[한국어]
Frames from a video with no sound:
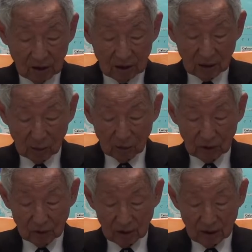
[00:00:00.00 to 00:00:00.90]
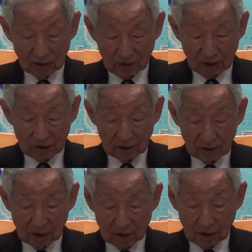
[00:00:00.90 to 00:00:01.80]
저치 오
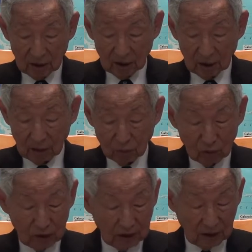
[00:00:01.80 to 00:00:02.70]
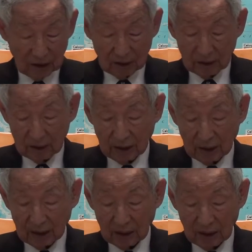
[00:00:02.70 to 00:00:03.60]
잉글랜드에서 어,
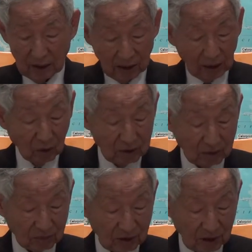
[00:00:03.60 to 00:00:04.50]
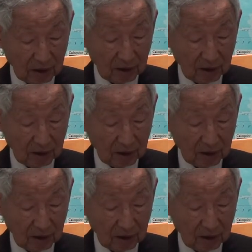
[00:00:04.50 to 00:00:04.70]
분리해 나왔습니다.